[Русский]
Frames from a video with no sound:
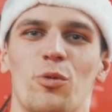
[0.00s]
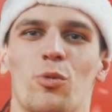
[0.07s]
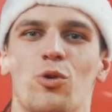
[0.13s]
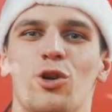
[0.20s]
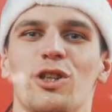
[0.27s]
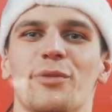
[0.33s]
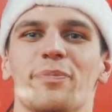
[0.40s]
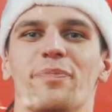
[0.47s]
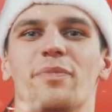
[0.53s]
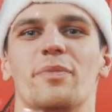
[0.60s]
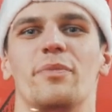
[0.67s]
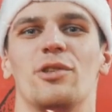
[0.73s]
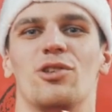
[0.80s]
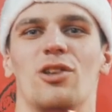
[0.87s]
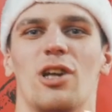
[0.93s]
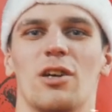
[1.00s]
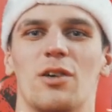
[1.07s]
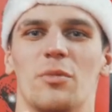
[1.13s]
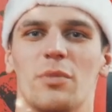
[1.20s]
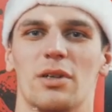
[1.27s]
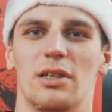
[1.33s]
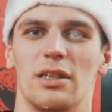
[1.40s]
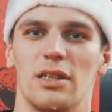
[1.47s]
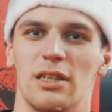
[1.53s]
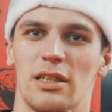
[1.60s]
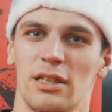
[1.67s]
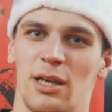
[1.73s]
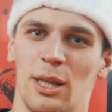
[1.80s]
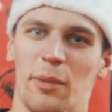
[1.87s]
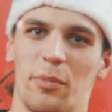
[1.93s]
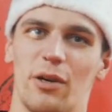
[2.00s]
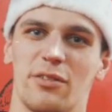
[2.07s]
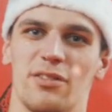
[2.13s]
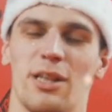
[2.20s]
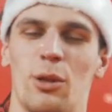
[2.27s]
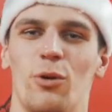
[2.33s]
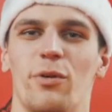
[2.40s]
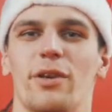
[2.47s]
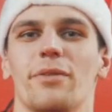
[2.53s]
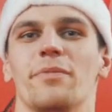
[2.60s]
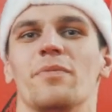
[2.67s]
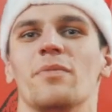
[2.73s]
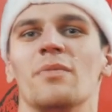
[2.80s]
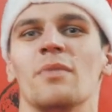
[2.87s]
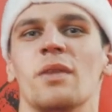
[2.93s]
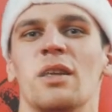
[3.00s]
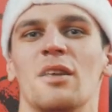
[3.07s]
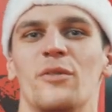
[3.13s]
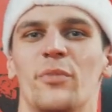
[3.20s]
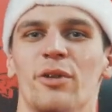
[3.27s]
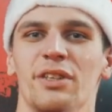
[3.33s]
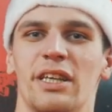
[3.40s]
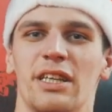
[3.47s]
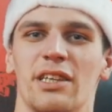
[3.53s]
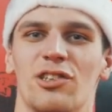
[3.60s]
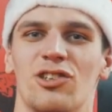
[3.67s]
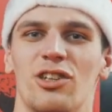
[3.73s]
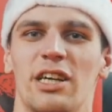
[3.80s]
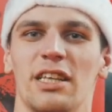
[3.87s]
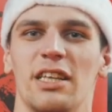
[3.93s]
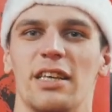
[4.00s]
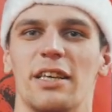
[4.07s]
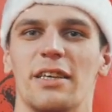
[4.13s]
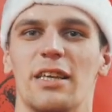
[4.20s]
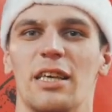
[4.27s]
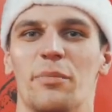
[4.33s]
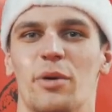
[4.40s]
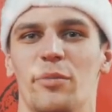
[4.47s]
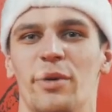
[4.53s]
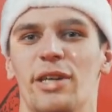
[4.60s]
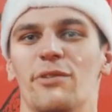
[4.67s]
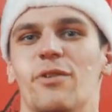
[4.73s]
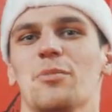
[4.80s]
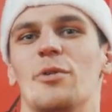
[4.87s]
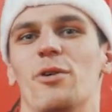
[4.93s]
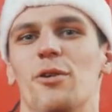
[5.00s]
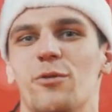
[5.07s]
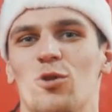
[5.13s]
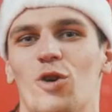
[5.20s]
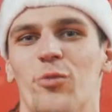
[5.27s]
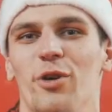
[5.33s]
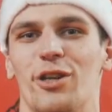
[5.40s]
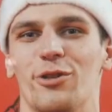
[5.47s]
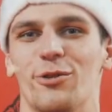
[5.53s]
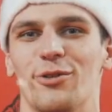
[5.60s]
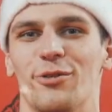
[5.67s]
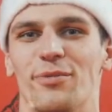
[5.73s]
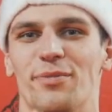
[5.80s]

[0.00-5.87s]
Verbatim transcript: Новым годом. Пожелаю вам крепкого здоровья, исполнения желаний и побед вам в новом году.